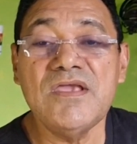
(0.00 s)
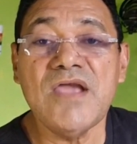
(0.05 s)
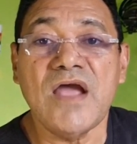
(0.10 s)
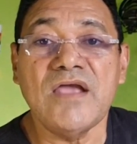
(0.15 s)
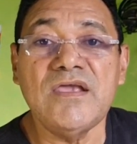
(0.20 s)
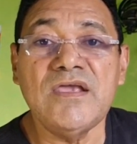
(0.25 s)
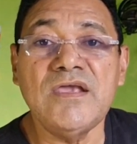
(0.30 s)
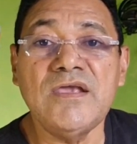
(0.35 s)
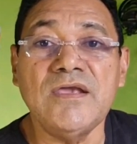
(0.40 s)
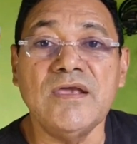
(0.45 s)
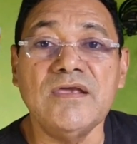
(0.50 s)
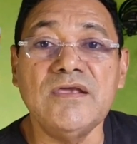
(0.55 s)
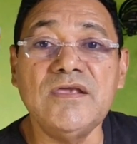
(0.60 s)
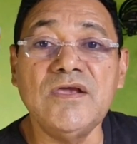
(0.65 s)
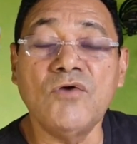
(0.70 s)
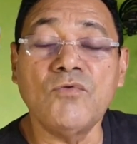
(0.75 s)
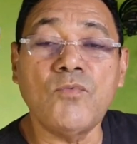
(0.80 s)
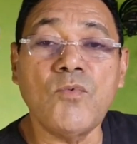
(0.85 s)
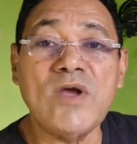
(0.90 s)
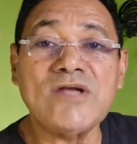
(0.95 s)
E aí
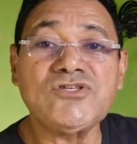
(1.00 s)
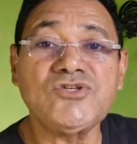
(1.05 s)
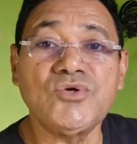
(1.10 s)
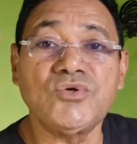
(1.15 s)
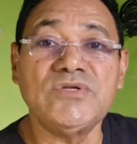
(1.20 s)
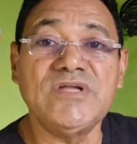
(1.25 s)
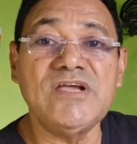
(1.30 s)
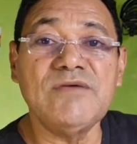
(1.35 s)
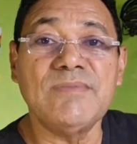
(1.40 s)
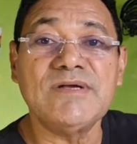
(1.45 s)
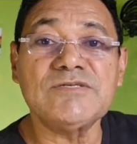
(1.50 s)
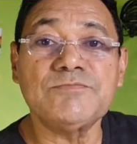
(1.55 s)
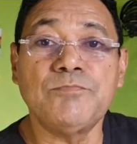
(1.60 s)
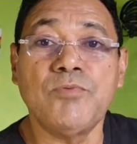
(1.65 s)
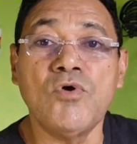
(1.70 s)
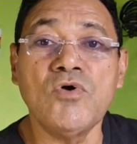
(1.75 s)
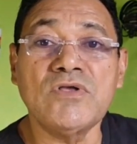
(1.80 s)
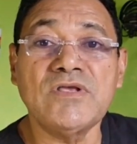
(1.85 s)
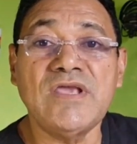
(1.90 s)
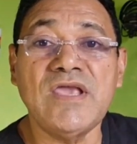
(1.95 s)
eu questionei, mas
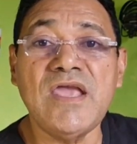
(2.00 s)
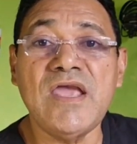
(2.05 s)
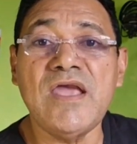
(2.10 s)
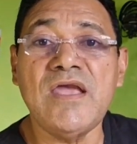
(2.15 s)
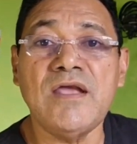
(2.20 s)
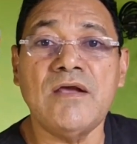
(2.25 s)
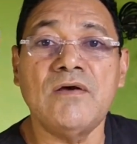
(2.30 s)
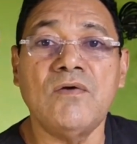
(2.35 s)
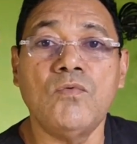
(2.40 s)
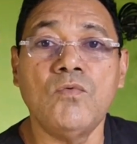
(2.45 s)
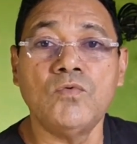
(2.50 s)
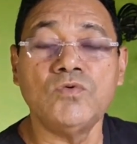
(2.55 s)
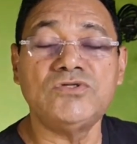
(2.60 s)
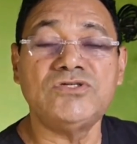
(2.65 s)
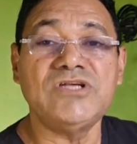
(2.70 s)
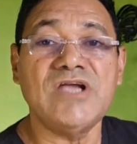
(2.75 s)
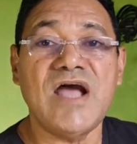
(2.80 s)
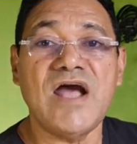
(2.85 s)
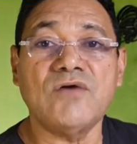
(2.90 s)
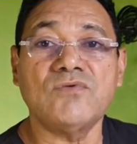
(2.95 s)
por que
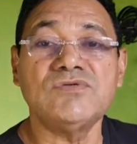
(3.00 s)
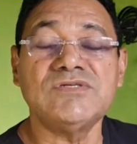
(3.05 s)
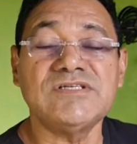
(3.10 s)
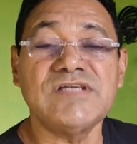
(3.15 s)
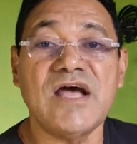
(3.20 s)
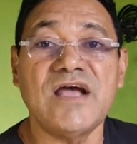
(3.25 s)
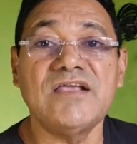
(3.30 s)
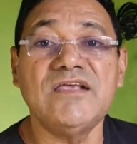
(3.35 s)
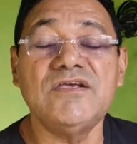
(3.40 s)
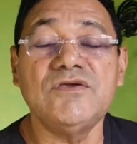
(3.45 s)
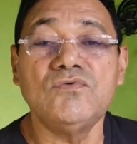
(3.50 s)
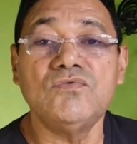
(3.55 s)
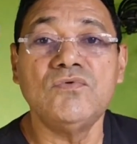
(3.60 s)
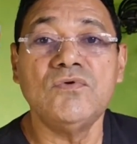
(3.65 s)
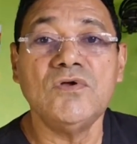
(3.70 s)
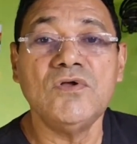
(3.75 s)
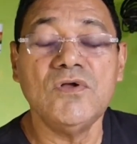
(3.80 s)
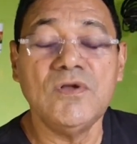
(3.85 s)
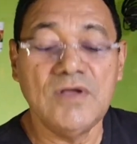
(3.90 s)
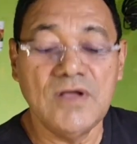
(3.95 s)
o Tiago
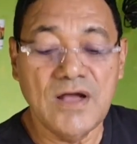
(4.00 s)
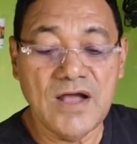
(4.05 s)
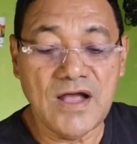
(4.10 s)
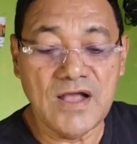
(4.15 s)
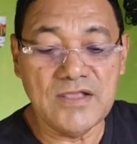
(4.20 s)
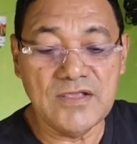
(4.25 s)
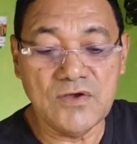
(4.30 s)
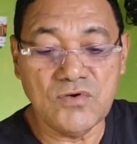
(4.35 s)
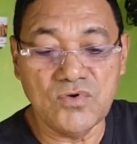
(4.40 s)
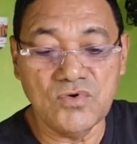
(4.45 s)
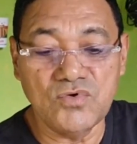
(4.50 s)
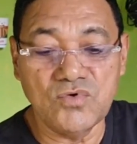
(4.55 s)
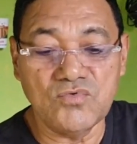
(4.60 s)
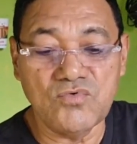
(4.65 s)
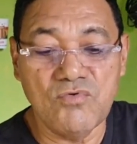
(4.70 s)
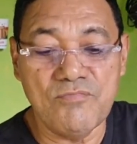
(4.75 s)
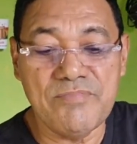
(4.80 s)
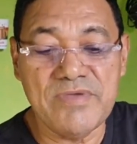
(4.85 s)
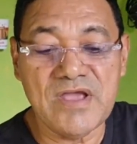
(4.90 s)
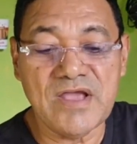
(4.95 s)
saiu? Aí
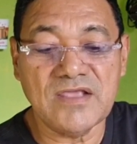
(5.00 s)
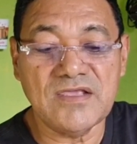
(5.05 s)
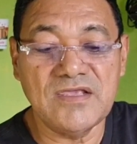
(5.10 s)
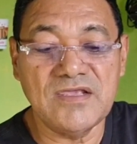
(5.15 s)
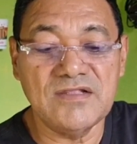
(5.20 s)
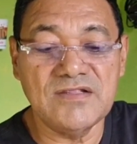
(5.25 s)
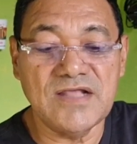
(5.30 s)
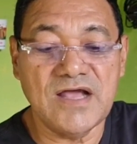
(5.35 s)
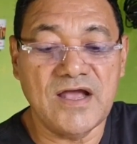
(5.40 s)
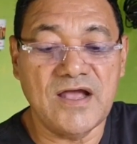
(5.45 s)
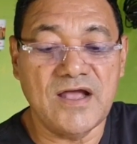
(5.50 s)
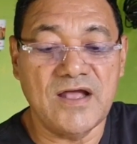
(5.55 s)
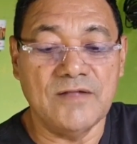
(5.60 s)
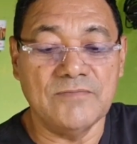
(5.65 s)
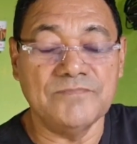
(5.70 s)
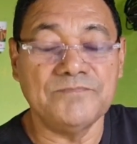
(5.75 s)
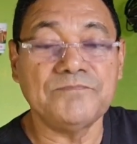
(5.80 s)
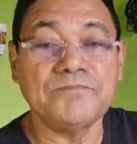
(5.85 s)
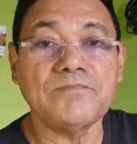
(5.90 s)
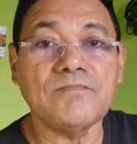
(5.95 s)
colocou bem aqui
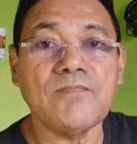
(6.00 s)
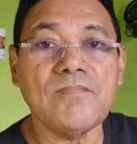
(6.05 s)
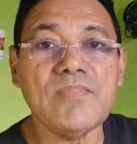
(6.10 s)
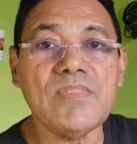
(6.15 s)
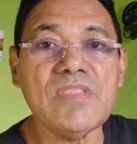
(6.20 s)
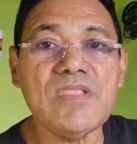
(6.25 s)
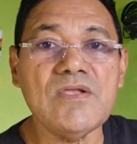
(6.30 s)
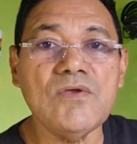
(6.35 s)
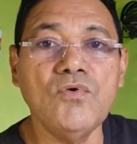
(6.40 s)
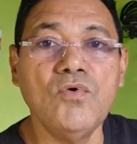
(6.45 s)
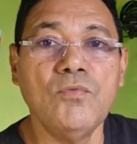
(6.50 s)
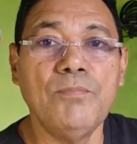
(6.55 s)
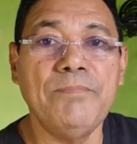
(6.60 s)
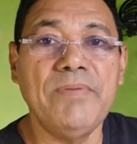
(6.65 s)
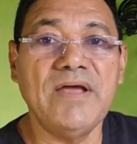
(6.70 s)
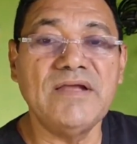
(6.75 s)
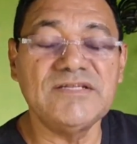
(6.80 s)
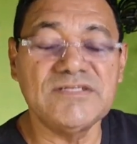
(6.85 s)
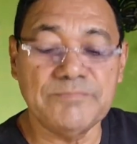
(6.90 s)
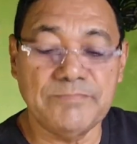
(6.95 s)
na o
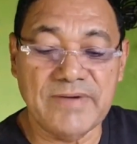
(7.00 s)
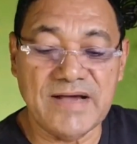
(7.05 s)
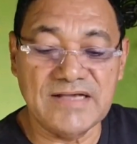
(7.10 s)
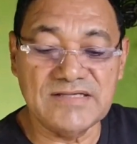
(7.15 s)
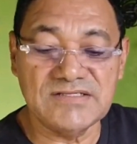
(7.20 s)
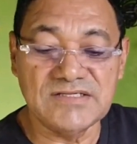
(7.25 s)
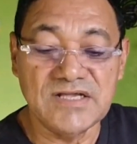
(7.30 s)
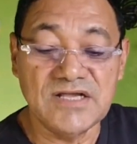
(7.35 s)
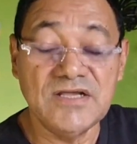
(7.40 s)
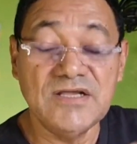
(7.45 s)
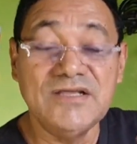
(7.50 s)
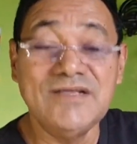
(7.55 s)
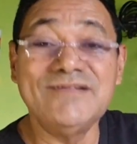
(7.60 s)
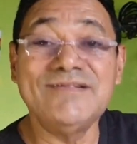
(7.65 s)
Pérez Paz,